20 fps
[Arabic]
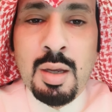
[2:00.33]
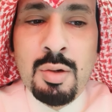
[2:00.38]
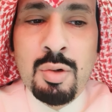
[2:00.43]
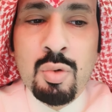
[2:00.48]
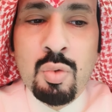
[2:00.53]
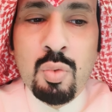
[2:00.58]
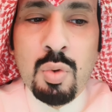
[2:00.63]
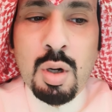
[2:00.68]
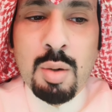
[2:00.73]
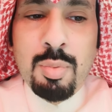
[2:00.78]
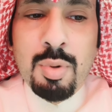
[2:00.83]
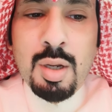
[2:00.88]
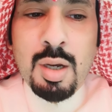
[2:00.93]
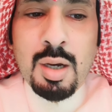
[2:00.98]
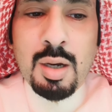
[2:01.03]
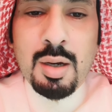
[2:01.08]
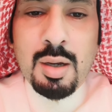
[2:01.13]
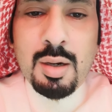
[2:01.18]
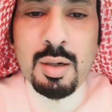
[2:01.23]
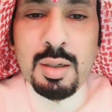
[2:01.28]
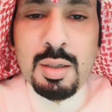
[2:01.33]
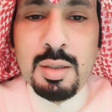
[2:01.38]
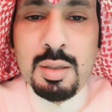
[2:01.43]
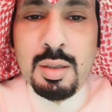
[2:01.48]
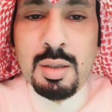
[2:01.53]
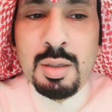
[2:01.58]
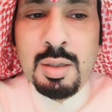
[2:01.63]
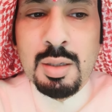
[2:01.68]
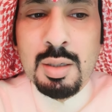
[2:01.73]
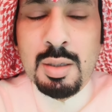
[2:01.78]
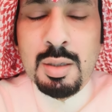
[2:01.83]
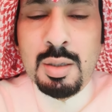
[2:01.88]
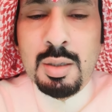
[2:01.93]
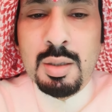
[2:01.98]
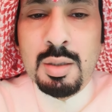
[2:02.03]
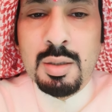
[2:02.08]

النواب الاخرين اللي